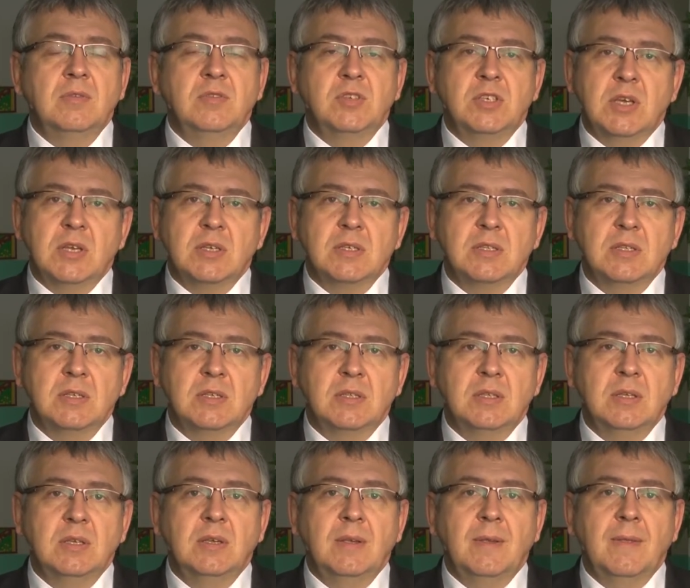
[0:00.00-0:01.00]
в
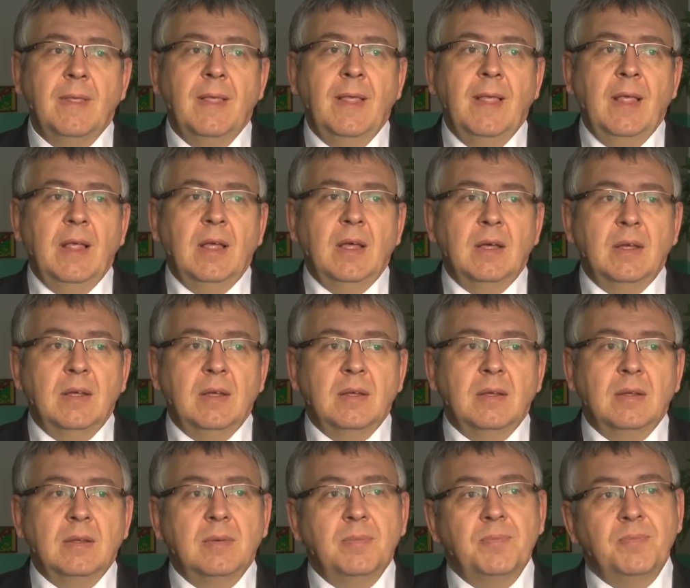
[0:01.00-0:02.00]
частности,
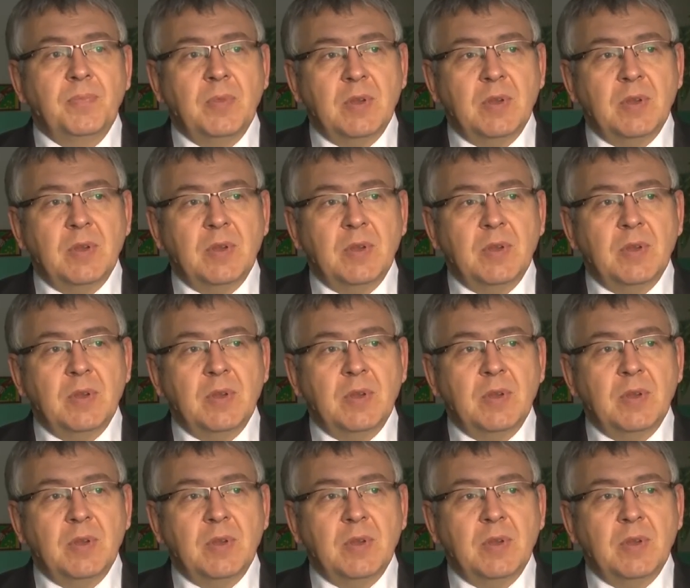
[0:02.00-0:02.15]
э,